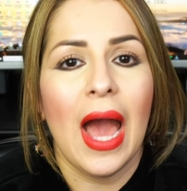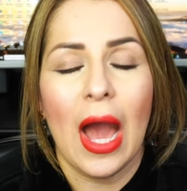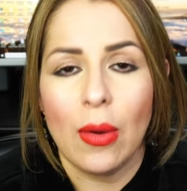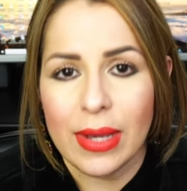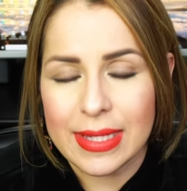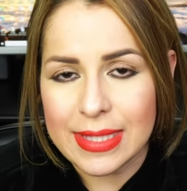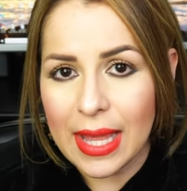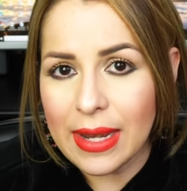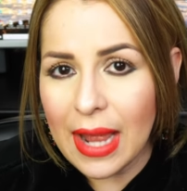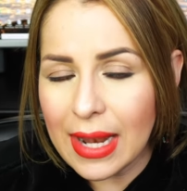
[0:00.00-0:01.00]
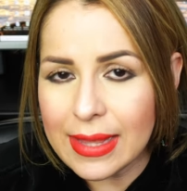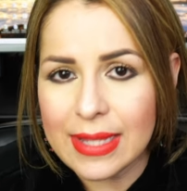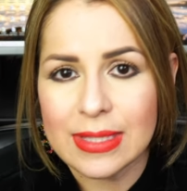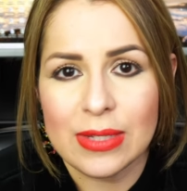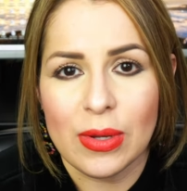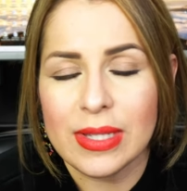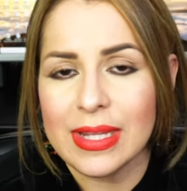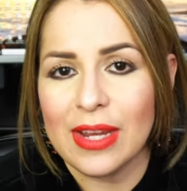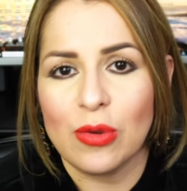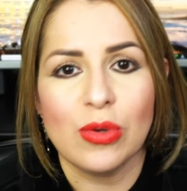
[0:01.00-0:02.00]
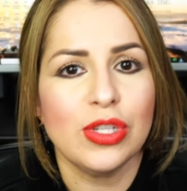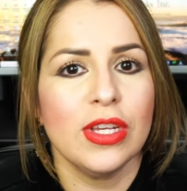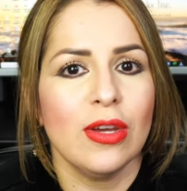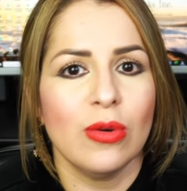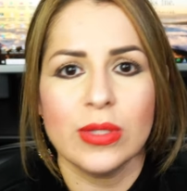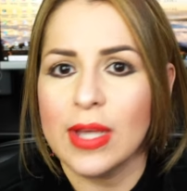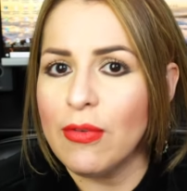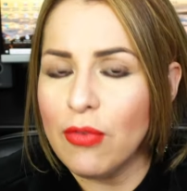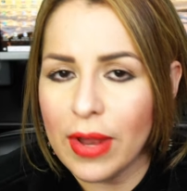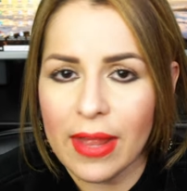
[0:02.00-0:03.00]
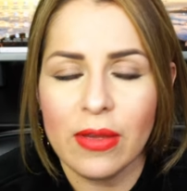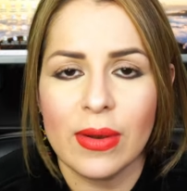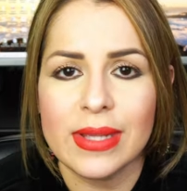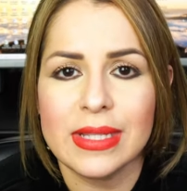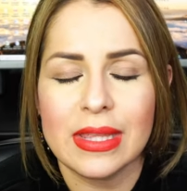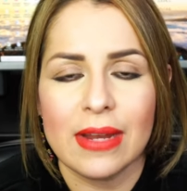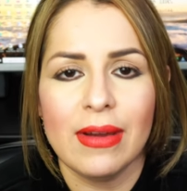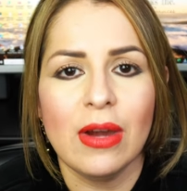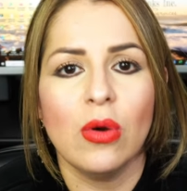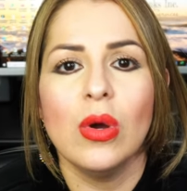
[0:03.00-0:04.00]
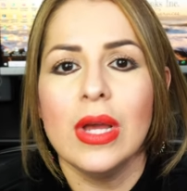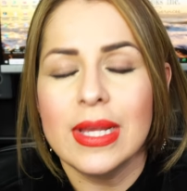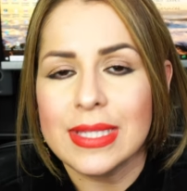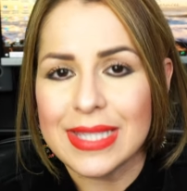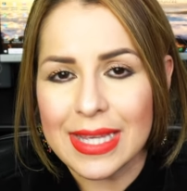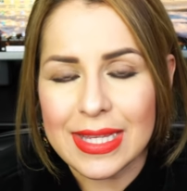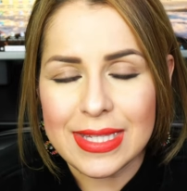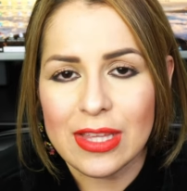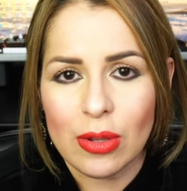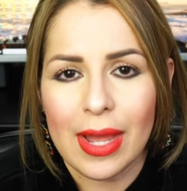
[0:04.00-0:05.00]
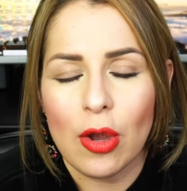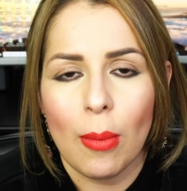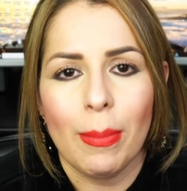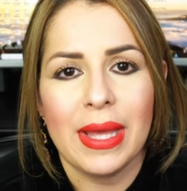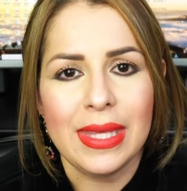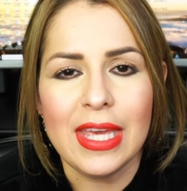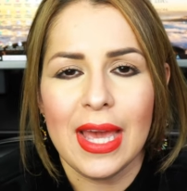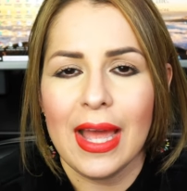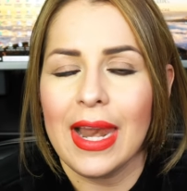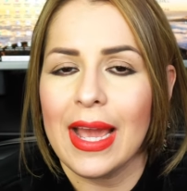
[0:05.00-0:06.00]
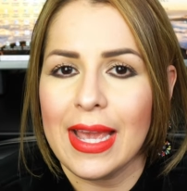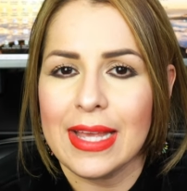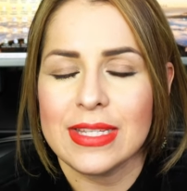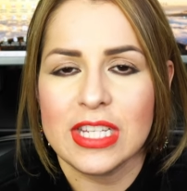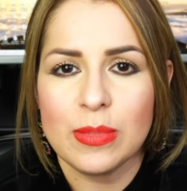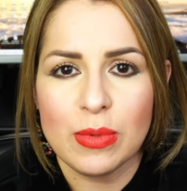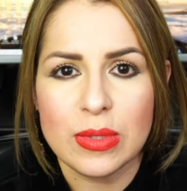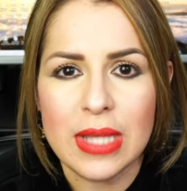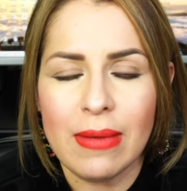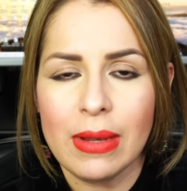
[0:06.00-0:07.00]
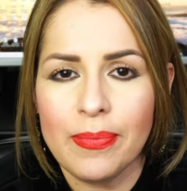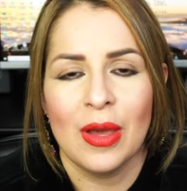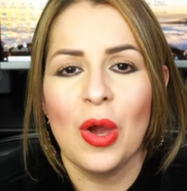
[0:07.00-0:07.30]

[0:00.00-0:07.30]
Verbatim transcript: aunque sean altas horas de la noche o sea fuera de horas de trabajo, sigue siendo la compañía la que es responsable.